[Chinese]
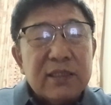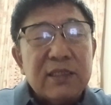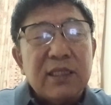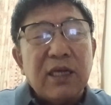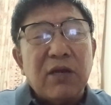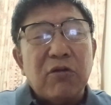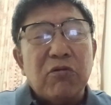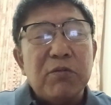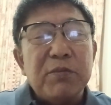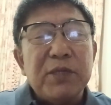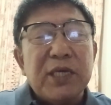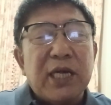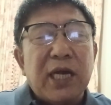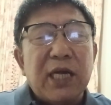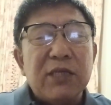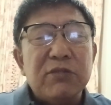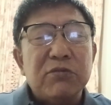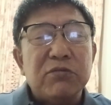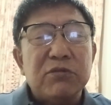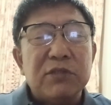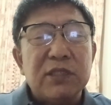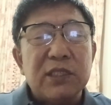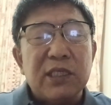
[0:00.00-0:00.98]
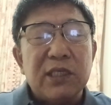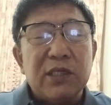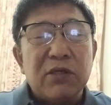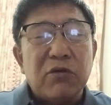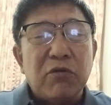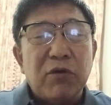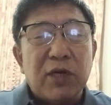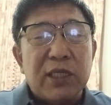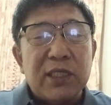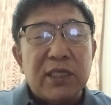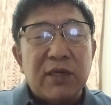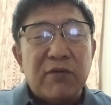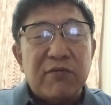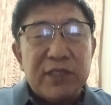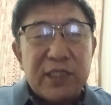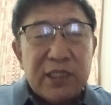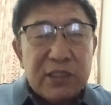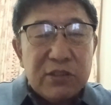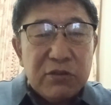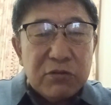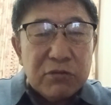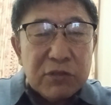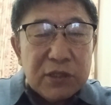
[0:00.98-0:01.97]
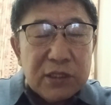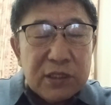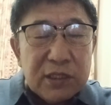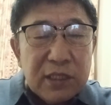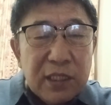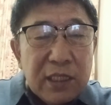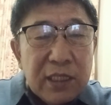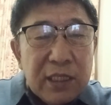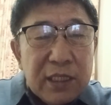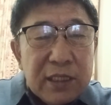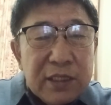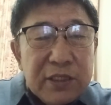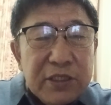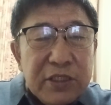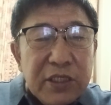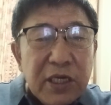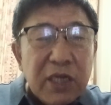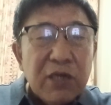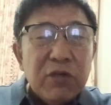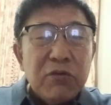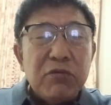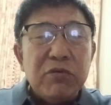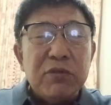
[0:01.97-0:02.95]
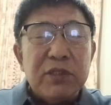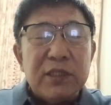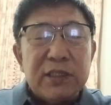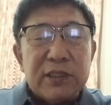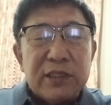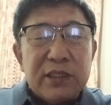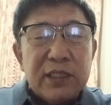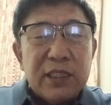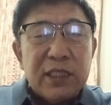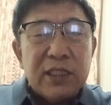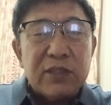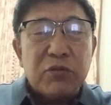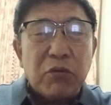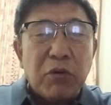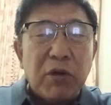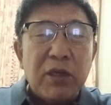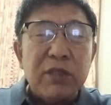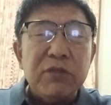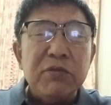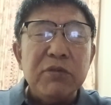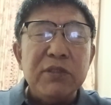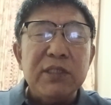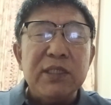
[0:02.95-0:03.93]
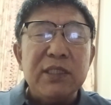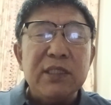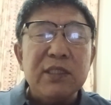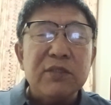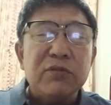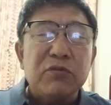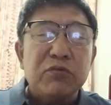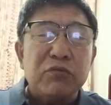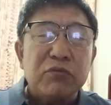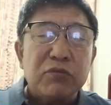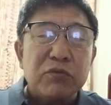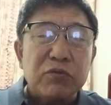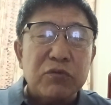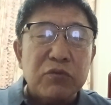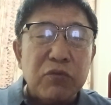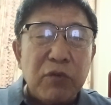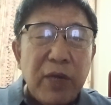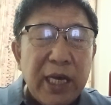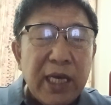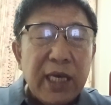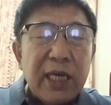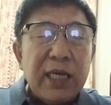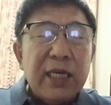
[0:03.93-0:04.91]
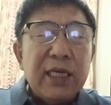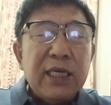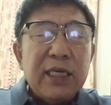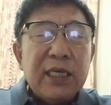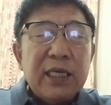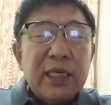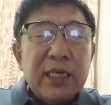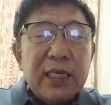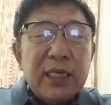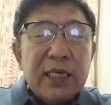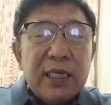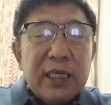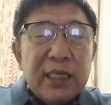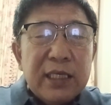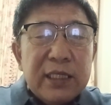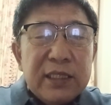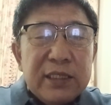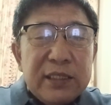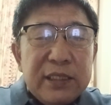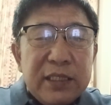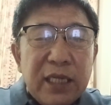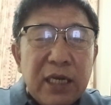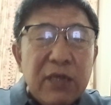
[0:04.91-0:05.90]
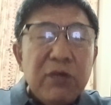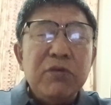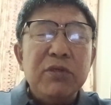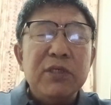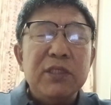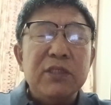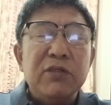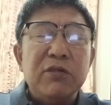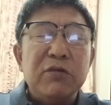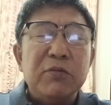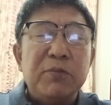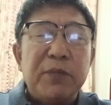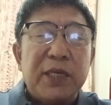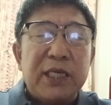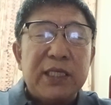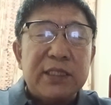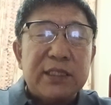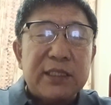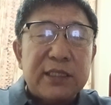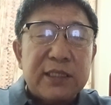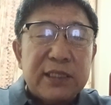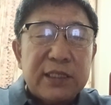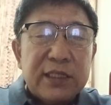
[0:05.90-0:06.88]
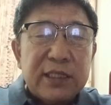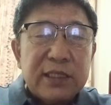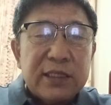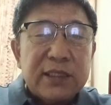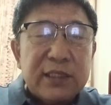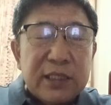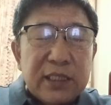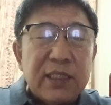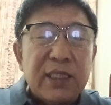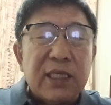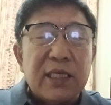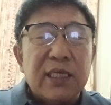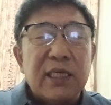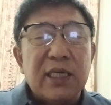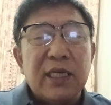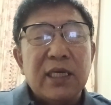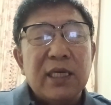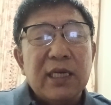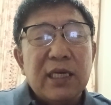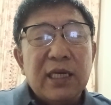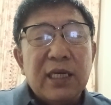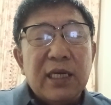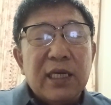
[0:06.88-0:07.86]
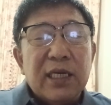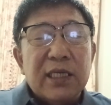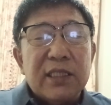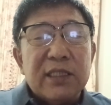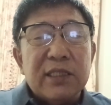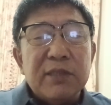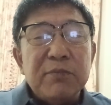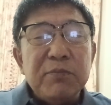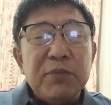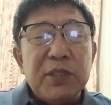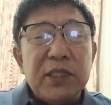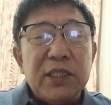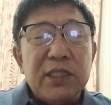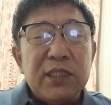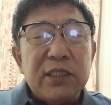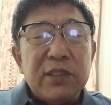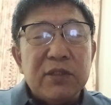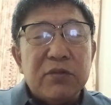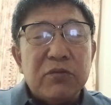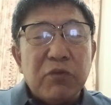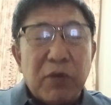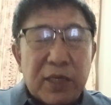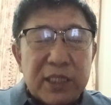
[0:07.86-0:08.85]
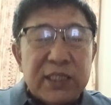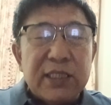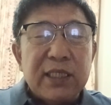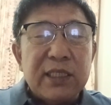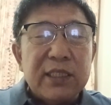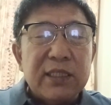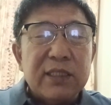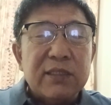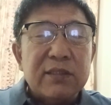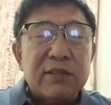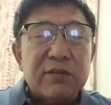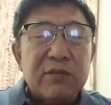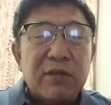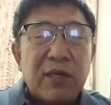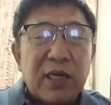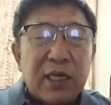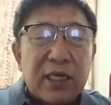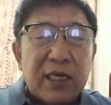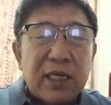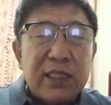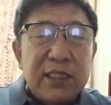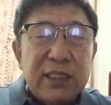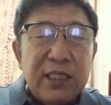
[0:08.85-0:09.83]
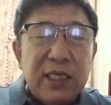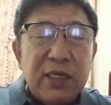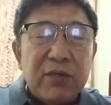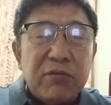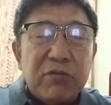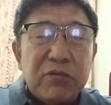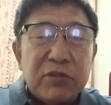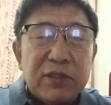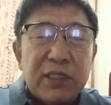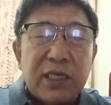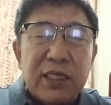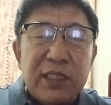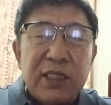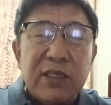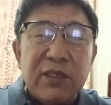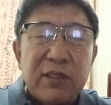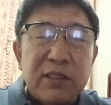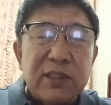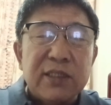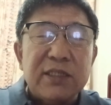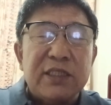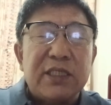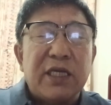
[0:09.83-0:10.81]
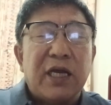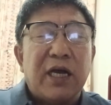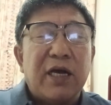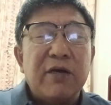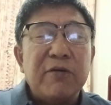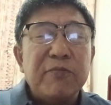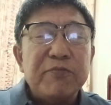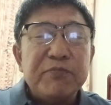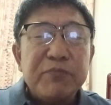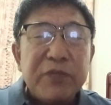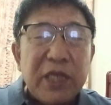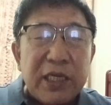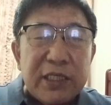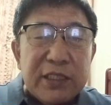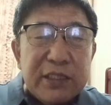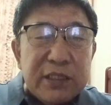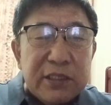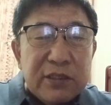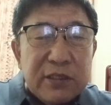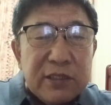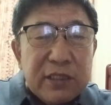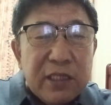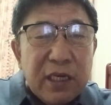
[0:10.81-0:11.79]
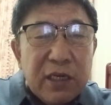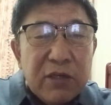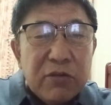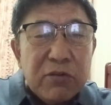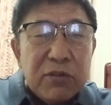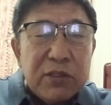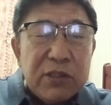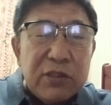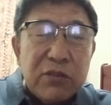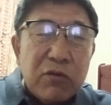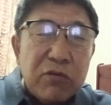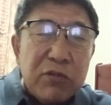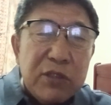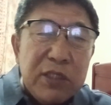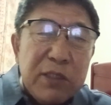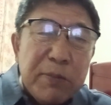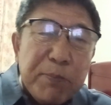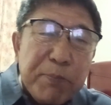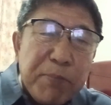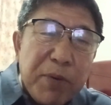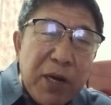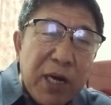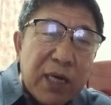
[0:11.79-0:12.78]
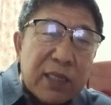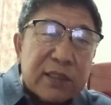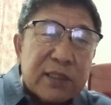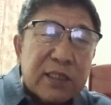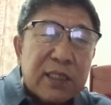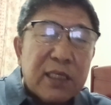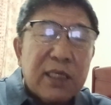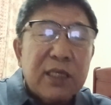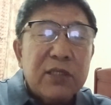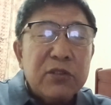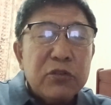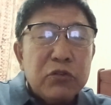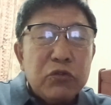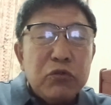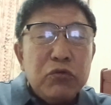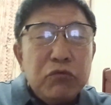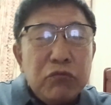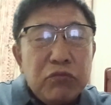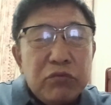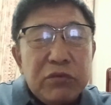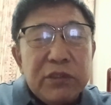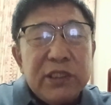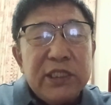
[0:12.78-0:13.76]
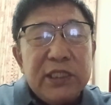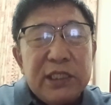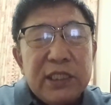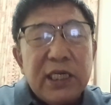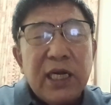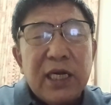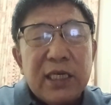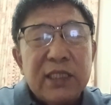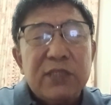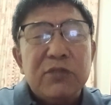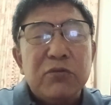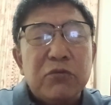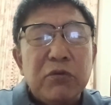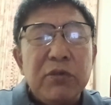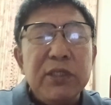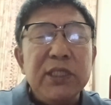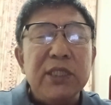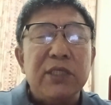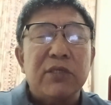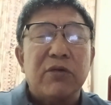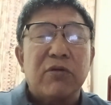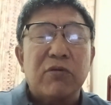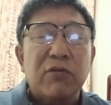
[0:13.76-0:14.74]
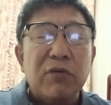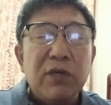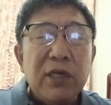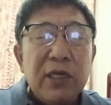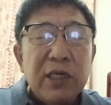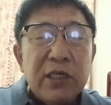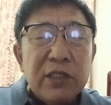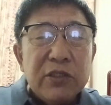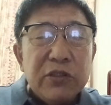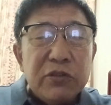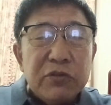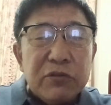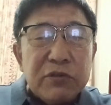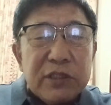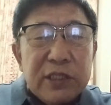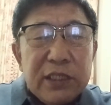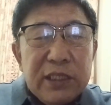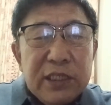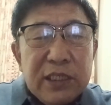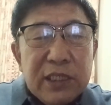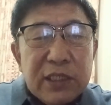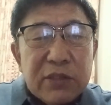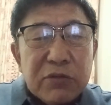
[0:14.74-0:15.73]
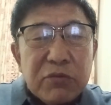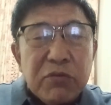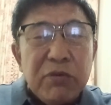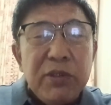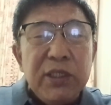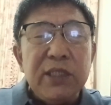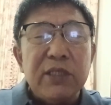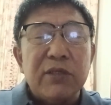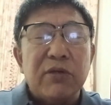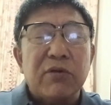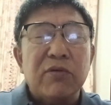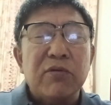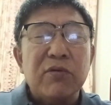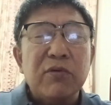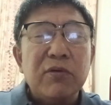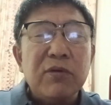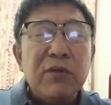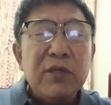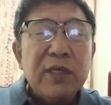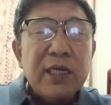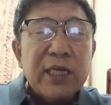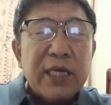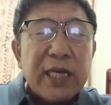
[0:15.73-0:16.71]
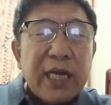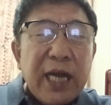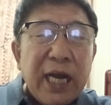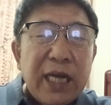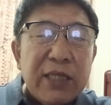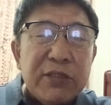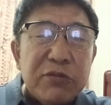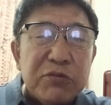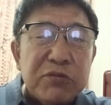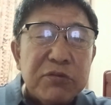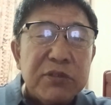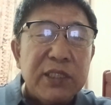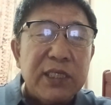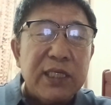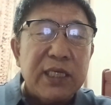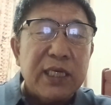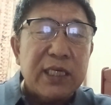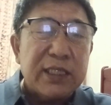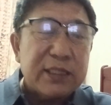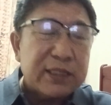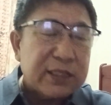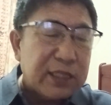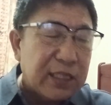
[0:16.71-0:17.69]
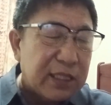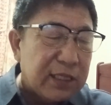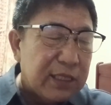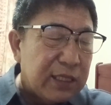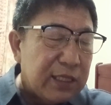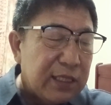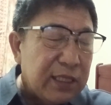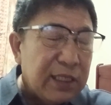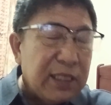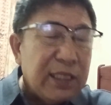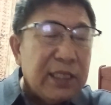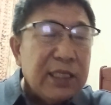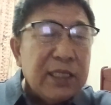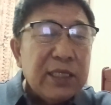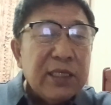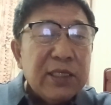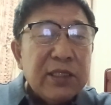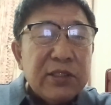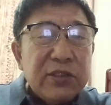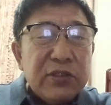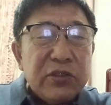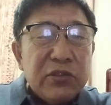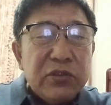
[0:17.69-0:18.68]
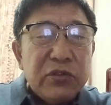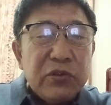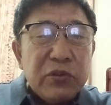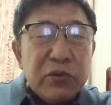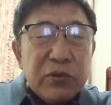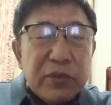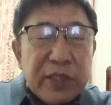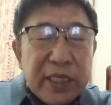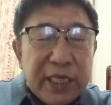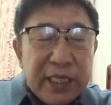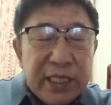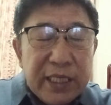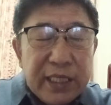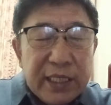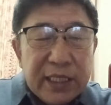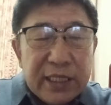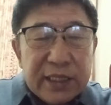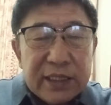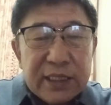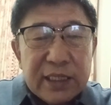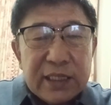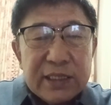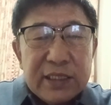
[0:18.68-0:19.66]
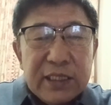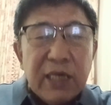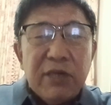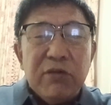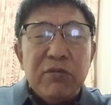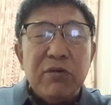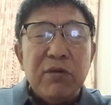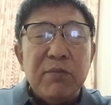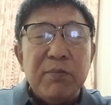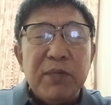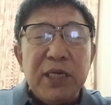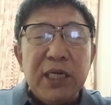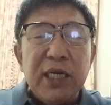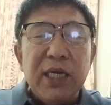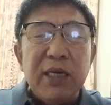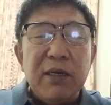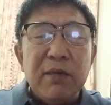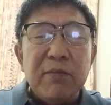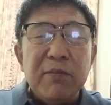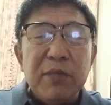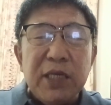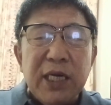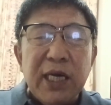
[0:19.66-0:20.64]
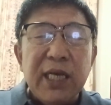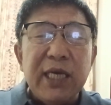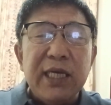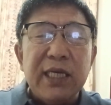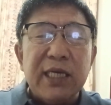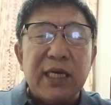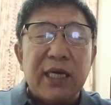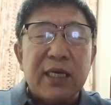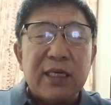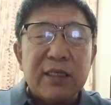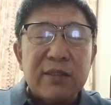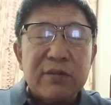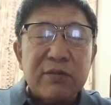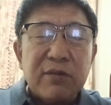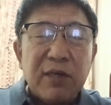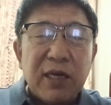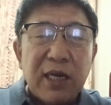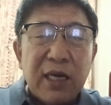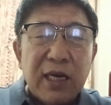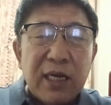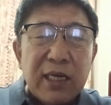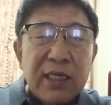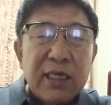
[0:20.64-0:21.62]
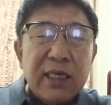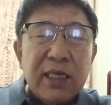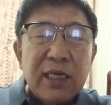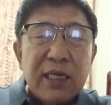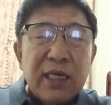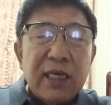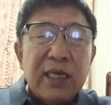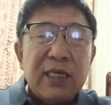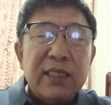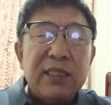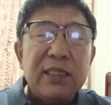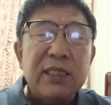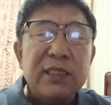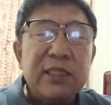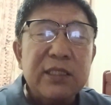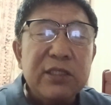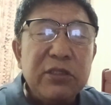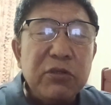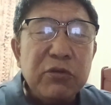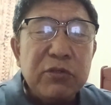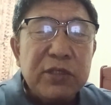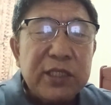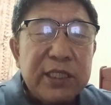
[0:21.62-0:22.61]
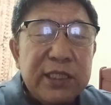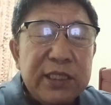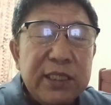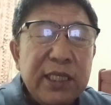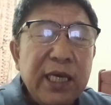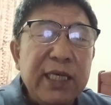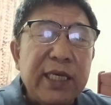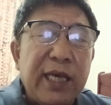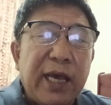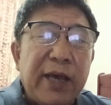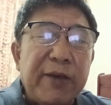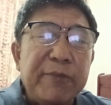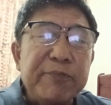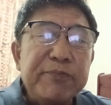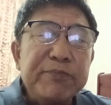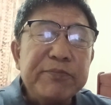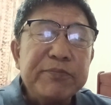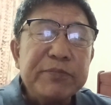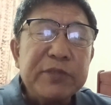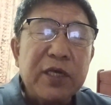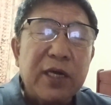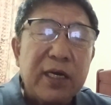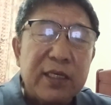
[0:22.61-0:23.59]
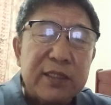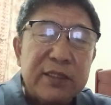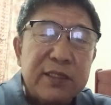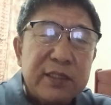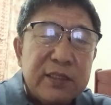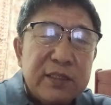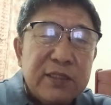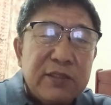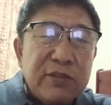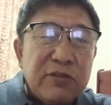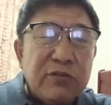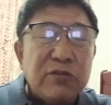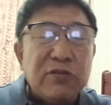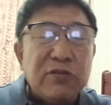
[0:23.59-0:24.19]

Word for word: 大伙没看出这里的关键问题，就是姜昆是一个团队的主帅，姜昆有本事，这个。人品端正是吧？业务能力强，但是姜昆有一帮子猪一样的队友，就这些队友干出这些事儿，就给这个姜昆抹抹黑了，是吧？让他丢人现眼，是吧？这